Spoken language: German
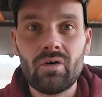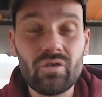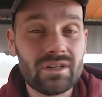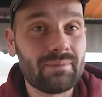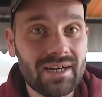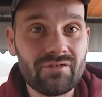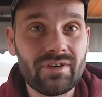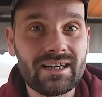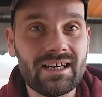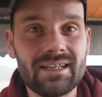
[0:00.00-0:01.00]
Und am
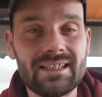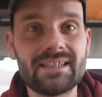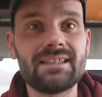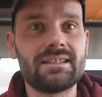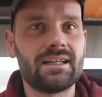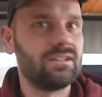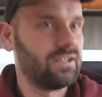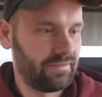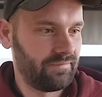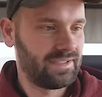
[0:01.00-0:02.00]
Anfang dachte ich dann,
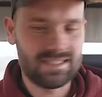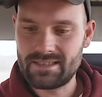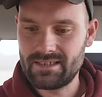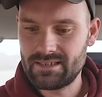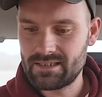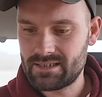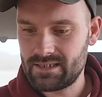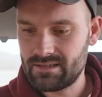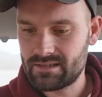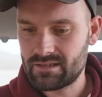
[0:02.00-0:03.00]
das ist es
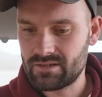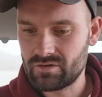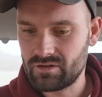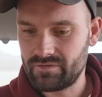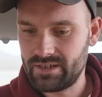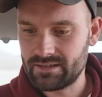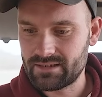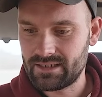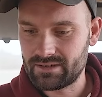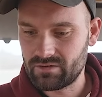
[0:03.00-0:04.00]
jetzt. So auf
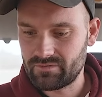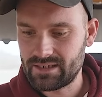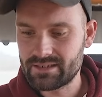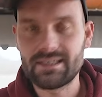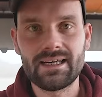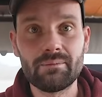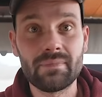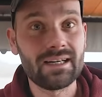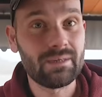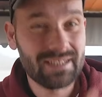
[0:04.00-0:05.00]
diese Art und Weise lernt
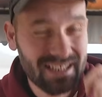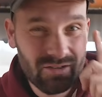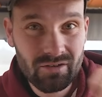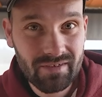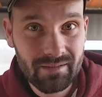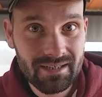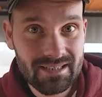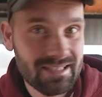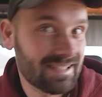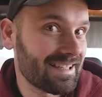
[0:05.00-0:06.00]
man. Aber dann irgendwann
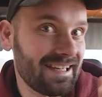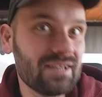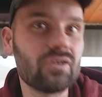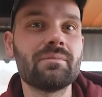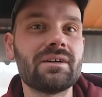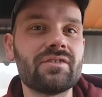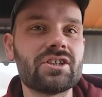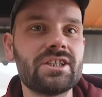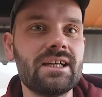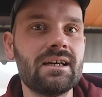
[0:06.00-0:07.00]
macht es halt Klick und man
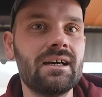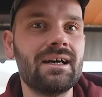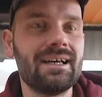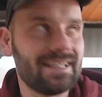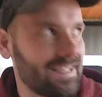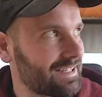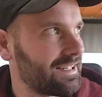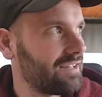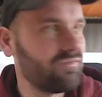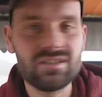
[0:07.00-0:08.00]
versteht, ja
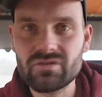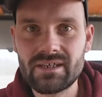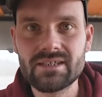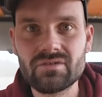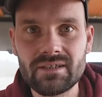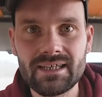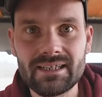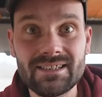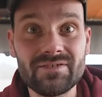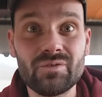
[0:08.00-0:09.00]
klar, visuell zu
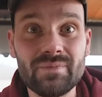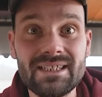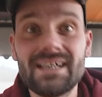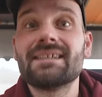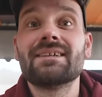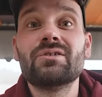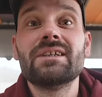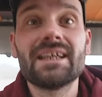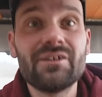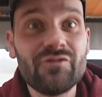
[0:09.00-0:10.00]
lernen ist für mich halt
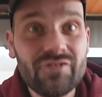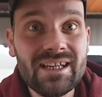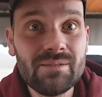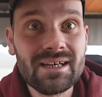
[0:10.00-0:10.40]
natürlich viel